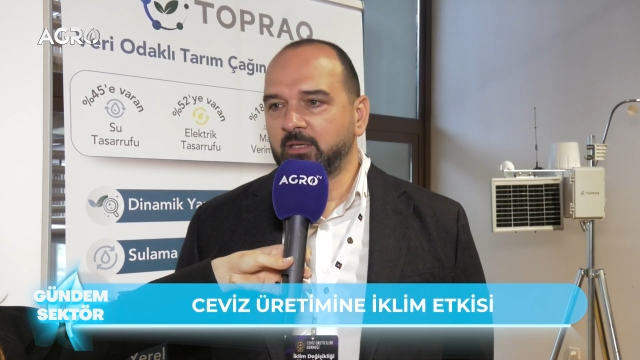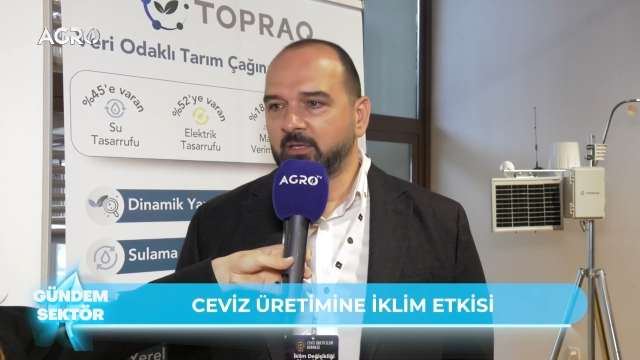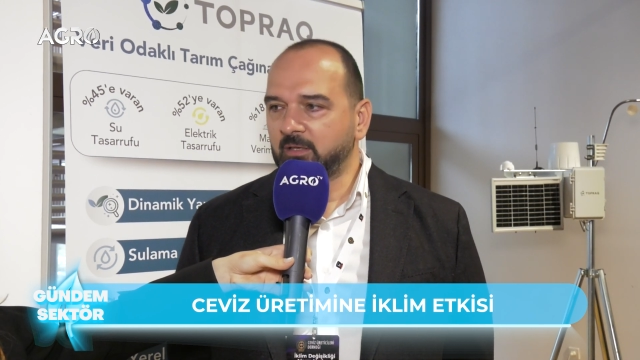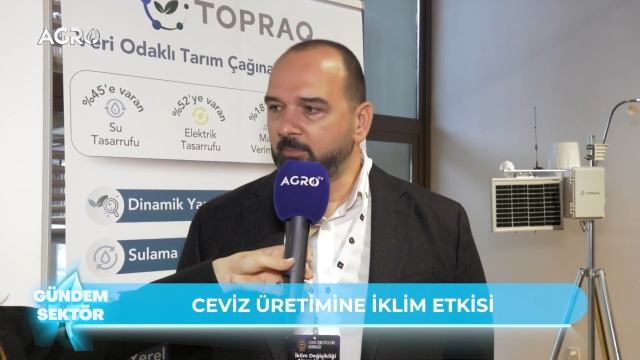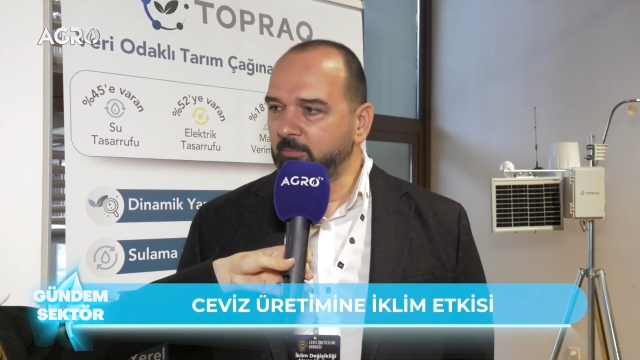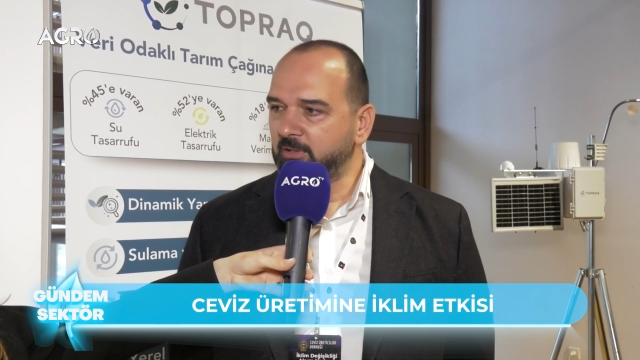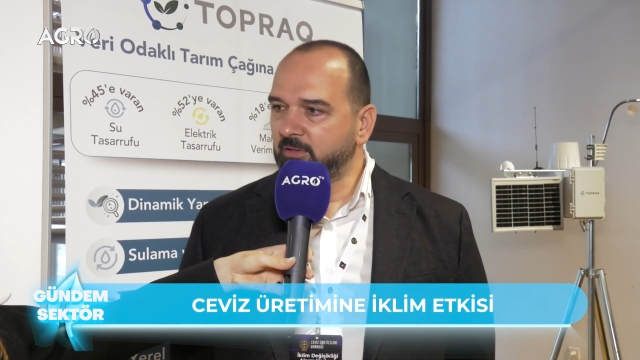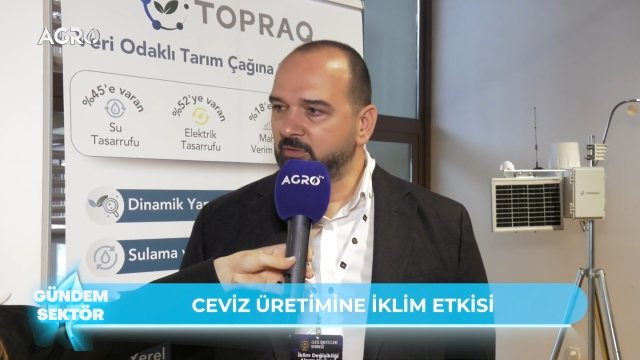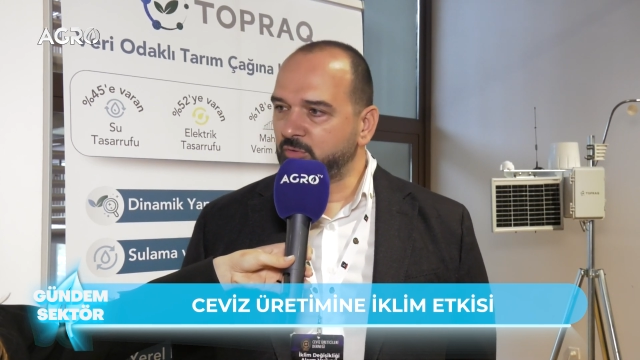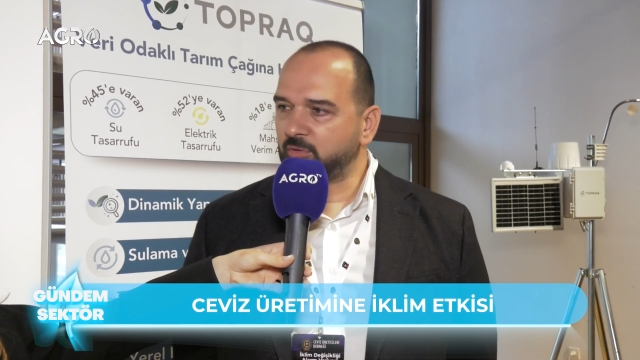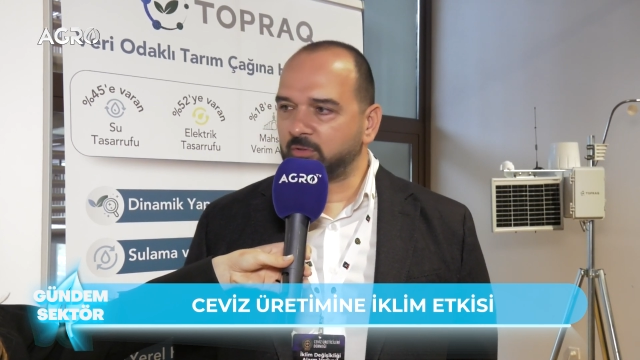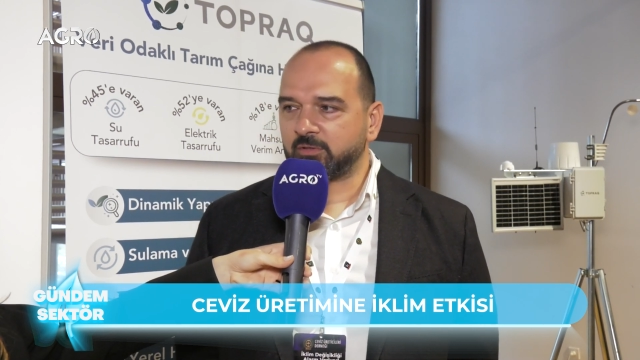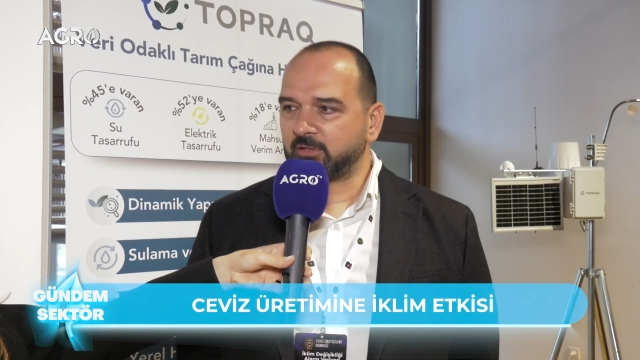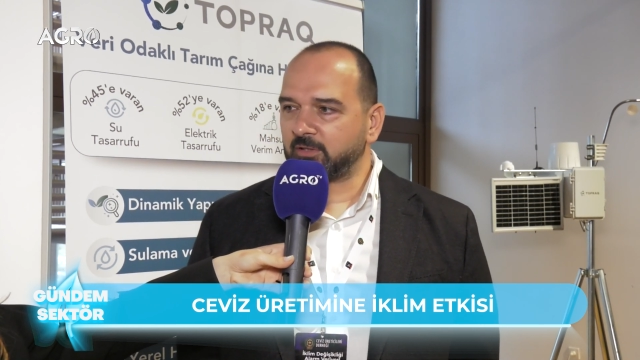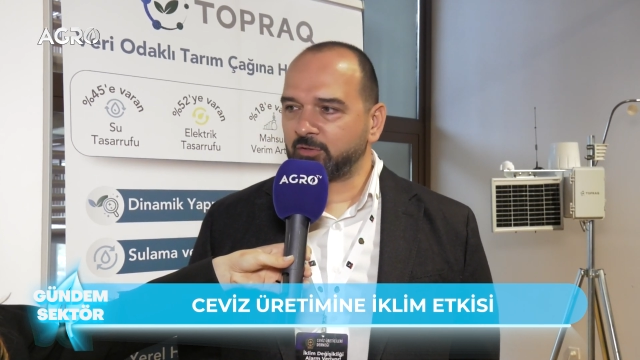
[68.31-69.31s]
iklim krizi
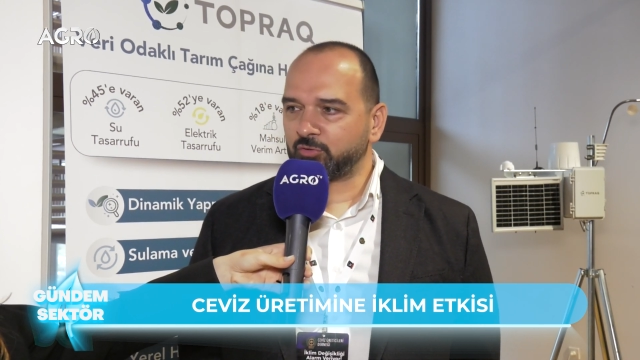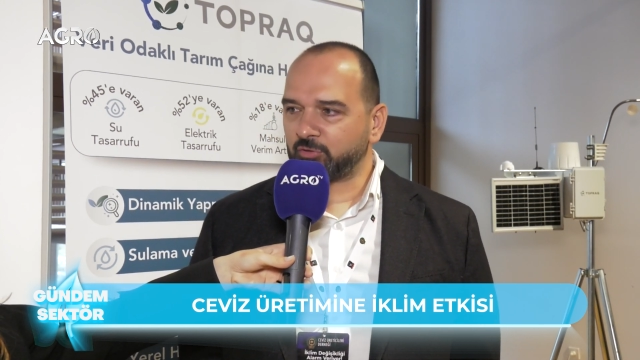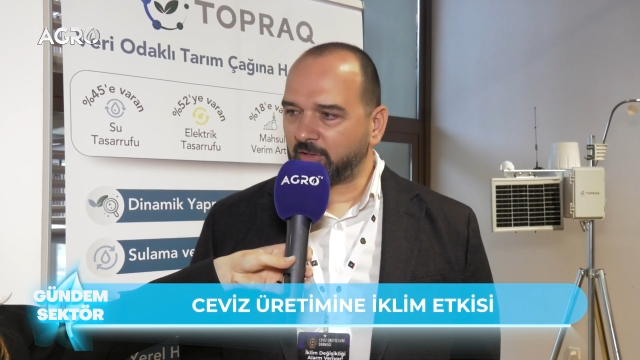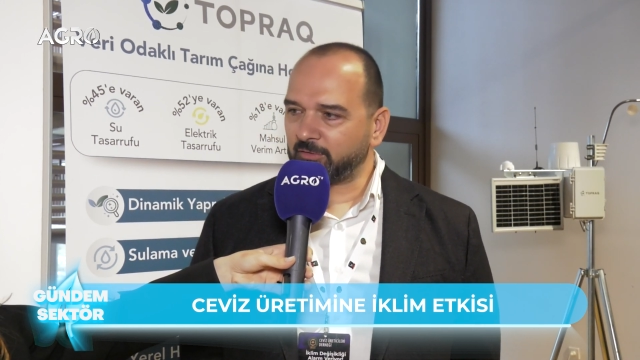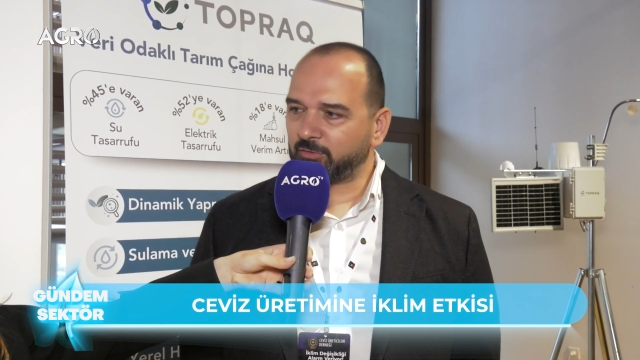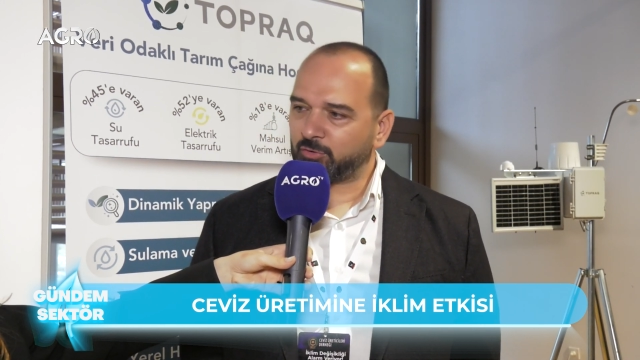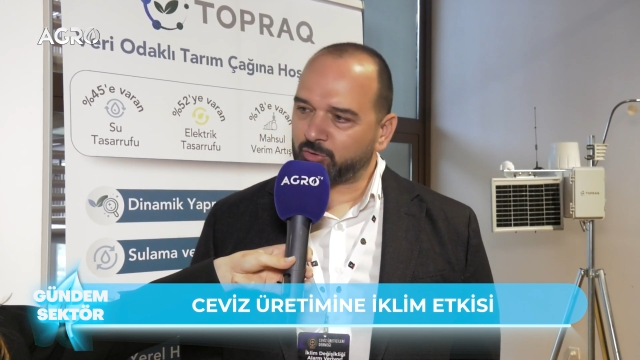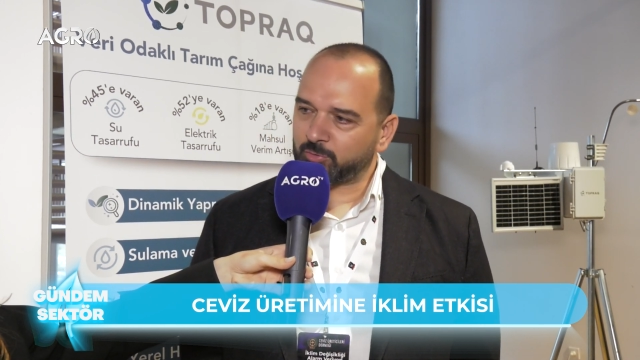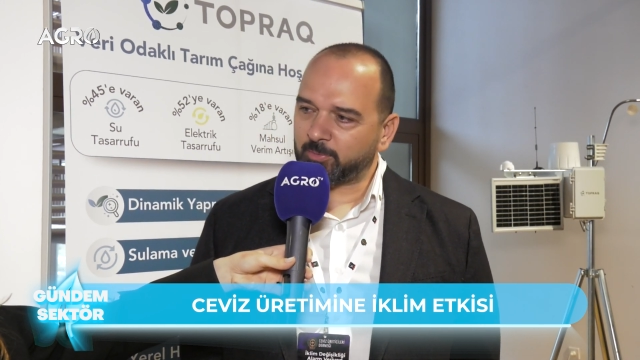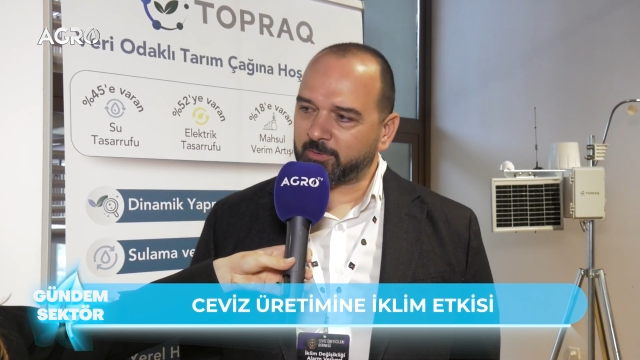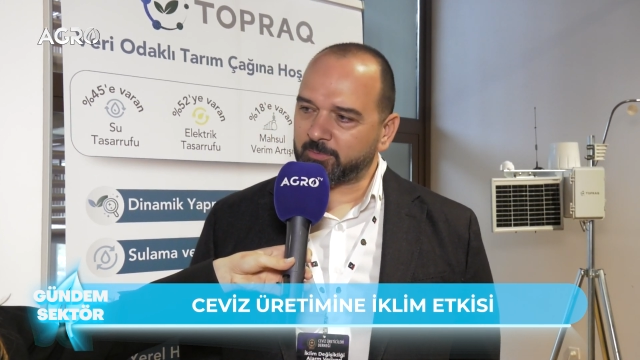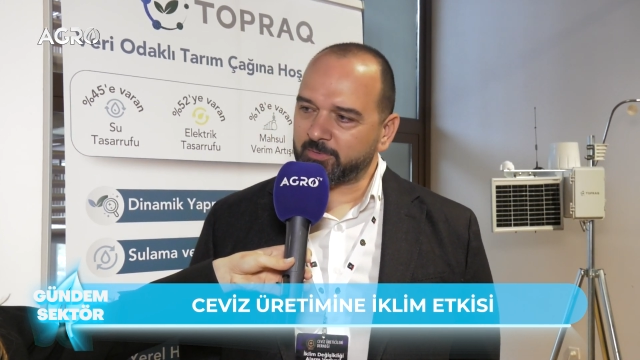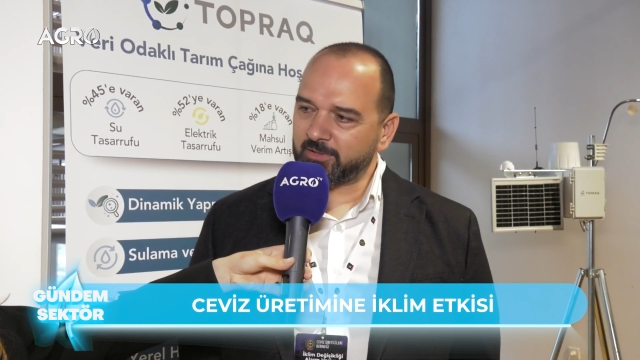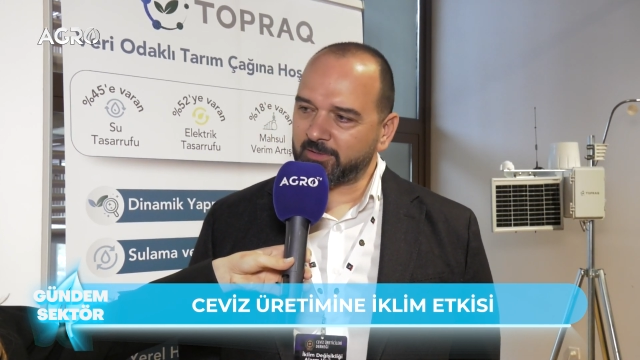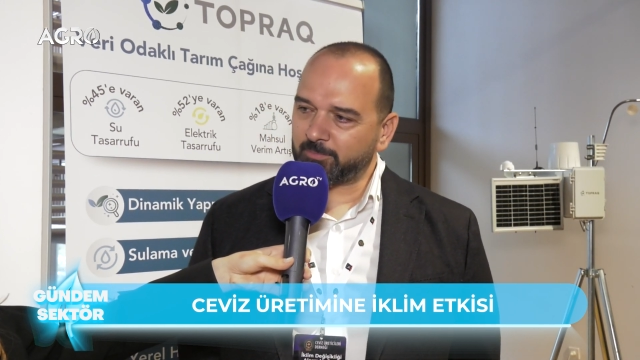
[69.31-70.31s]
üzerine şu an
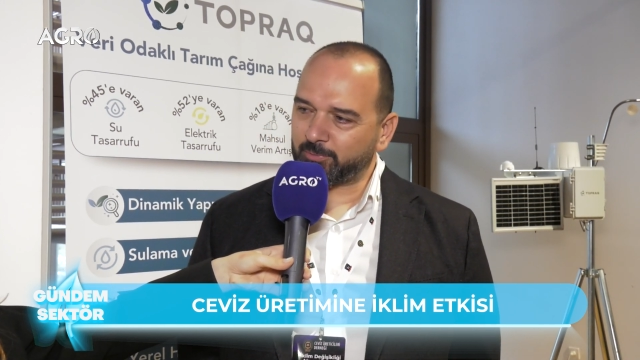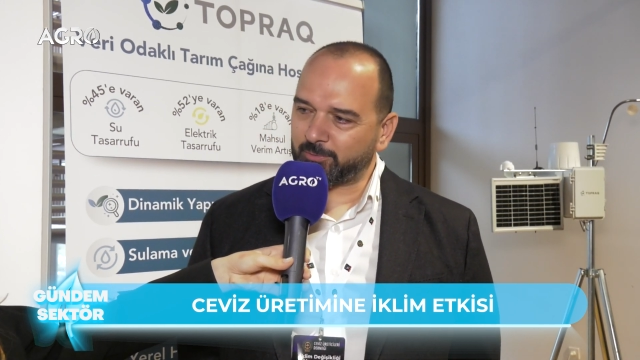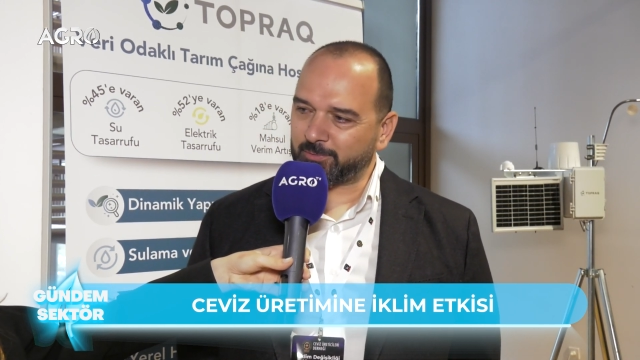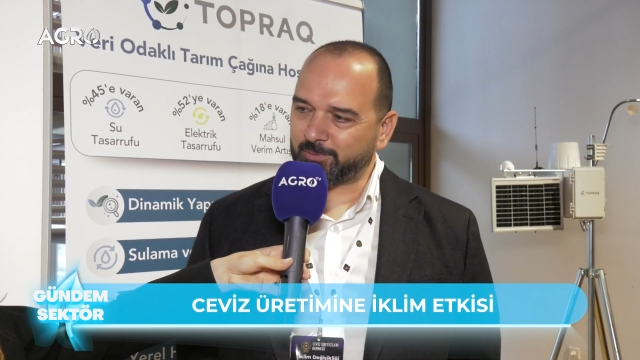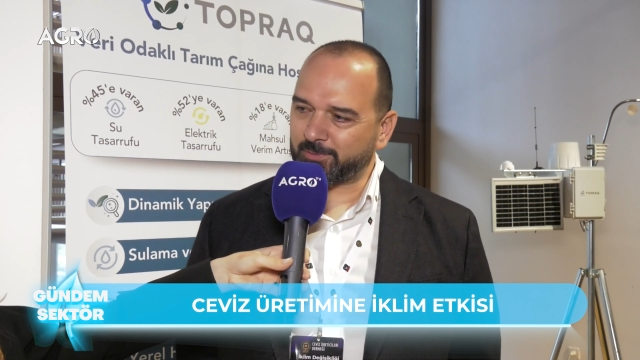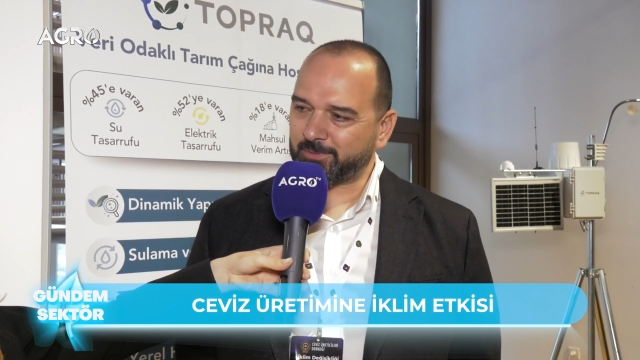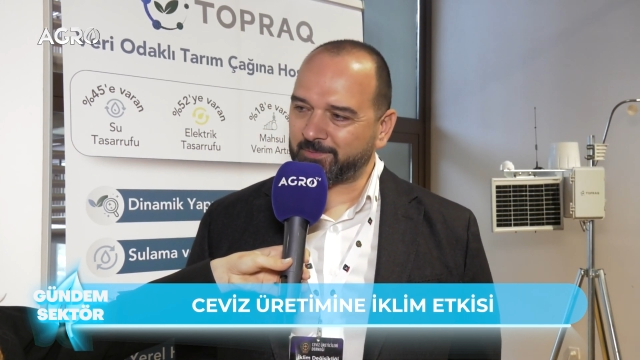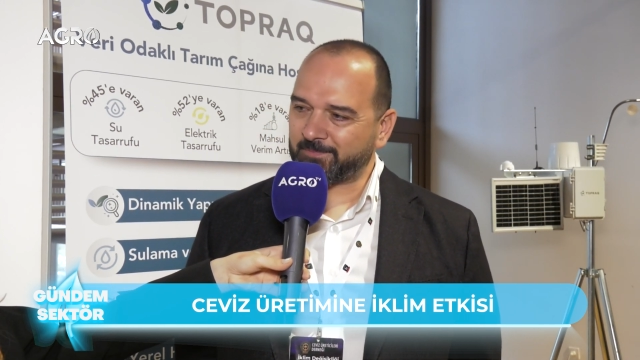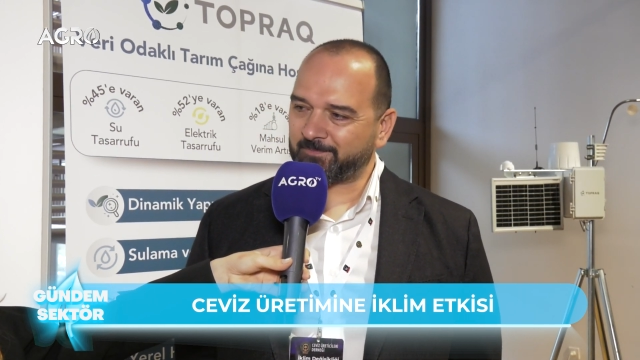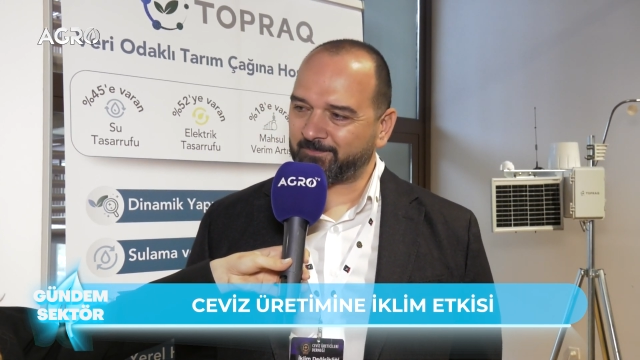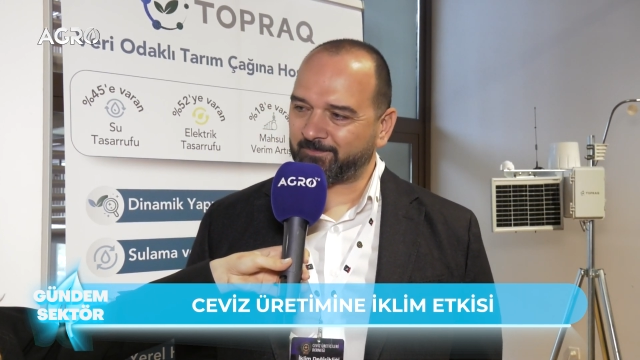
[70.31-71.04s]
görüşmelerimizi yapıyoruz.